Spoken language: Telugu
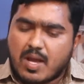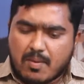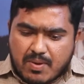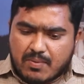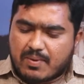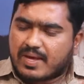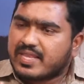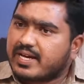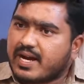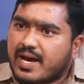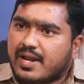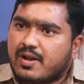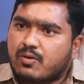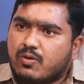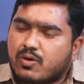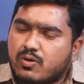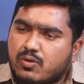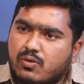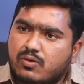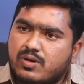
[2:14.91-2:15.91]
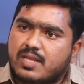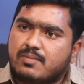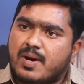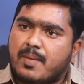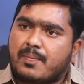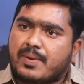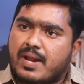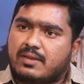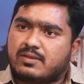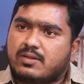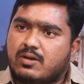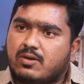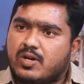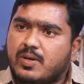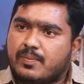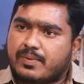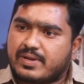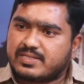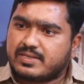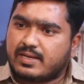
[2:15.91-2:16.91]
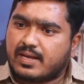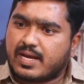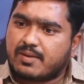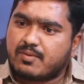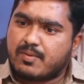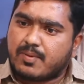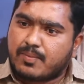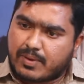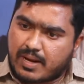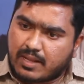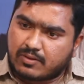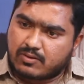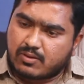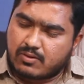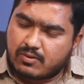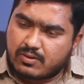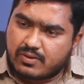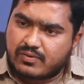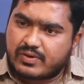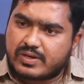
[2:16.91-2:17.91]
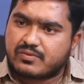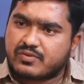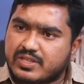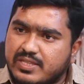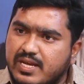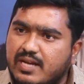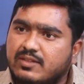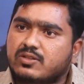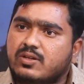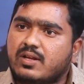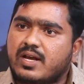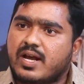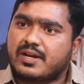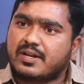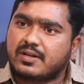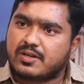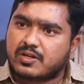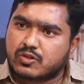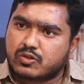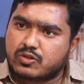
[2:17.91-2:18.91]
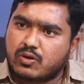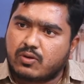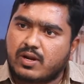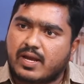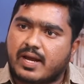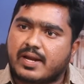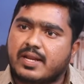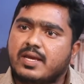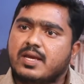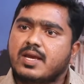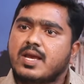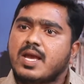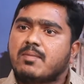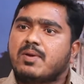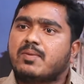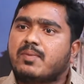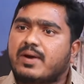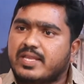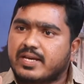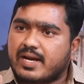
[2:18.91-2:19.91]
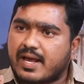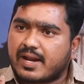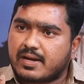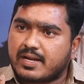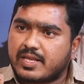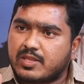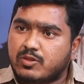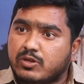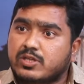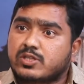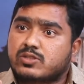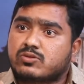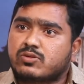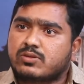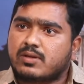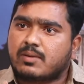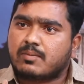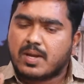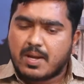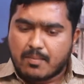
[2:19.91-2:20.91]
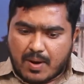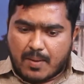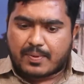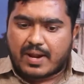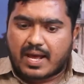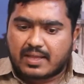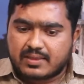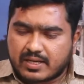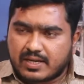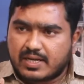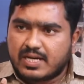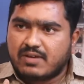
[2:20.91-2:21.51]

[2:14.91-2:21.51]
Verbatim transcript: మేము అధికారం కోరుకోవట్లేదు మా ప్రాంతంలో ఉన్న ప్రజలు కానీ మా ప్రాంతంలో ఉన్నటువంటి విద్యార్థులు కానీ నిరుద్యోగులు కానీ మేము అధికారాన్ని ఎందుకు ఇస్తున్నాం మా ప్రాంతాన్ని